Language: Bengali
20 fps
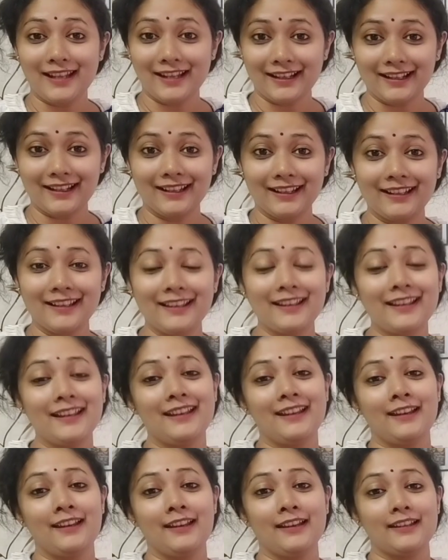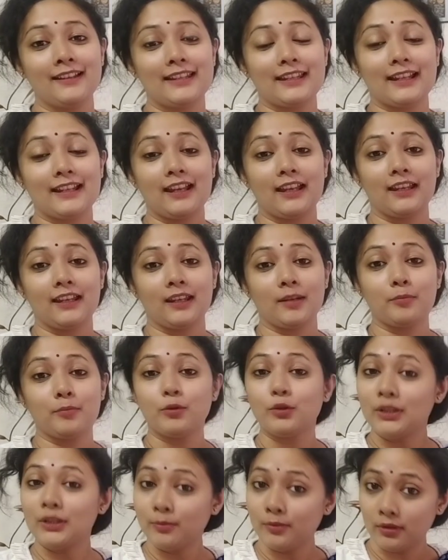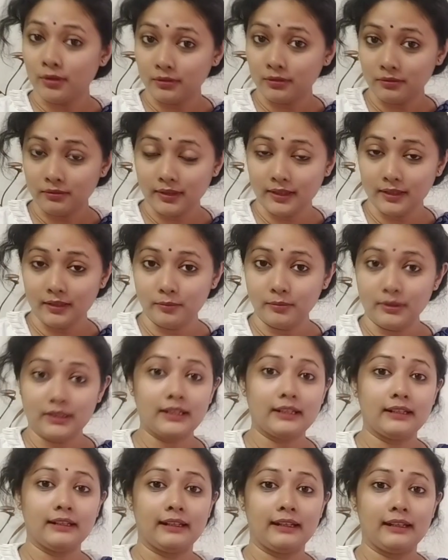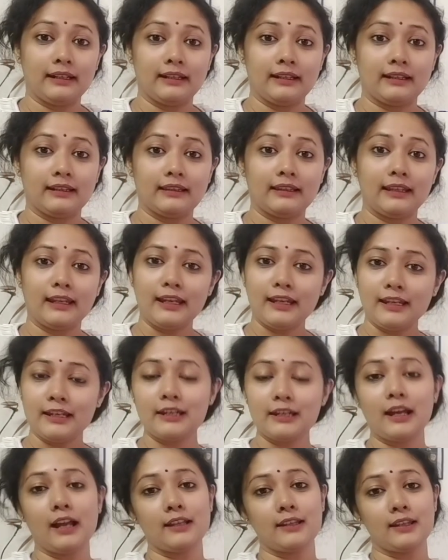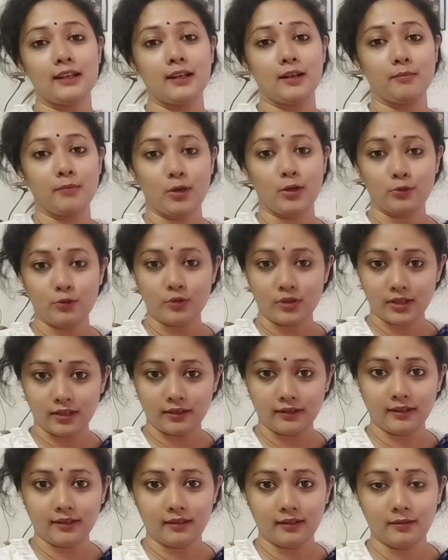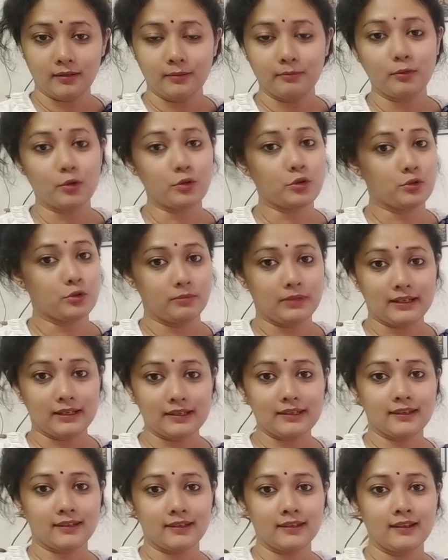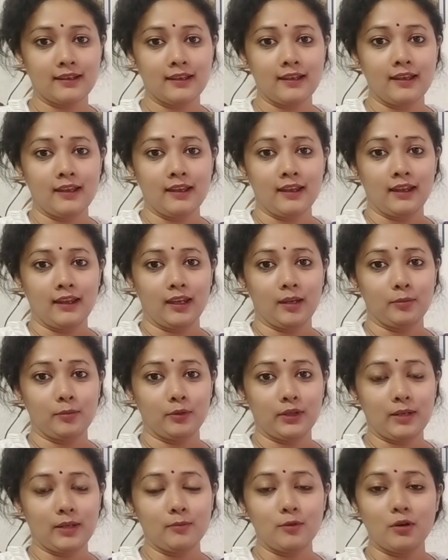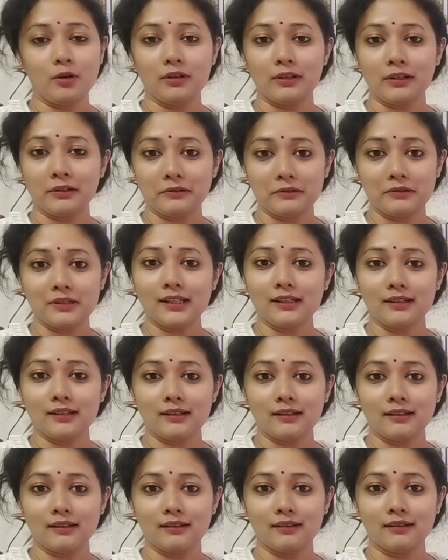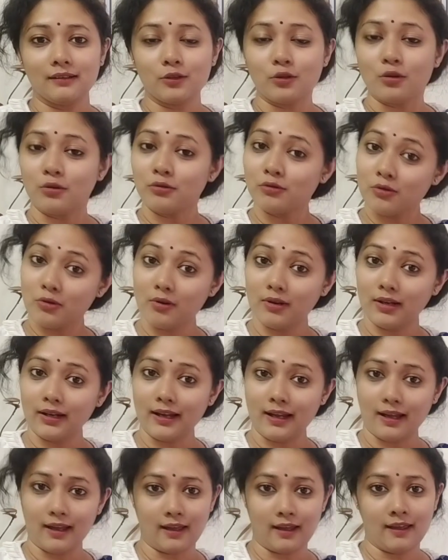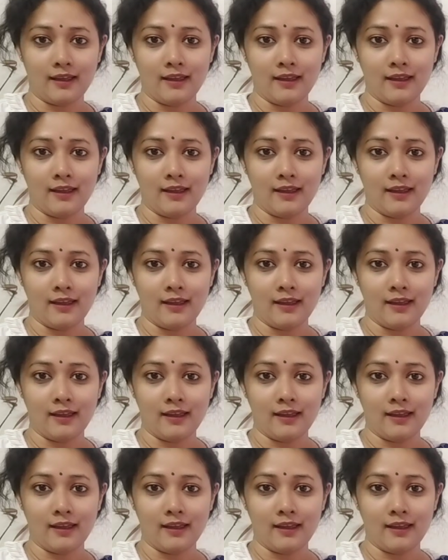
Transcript: ঢাকা যেখানে প্রতি বর্গ কিলোমিটারে তেইশ হাজার মানুষের বসবাস এবং এই মহানগরীর জনসংখ্যা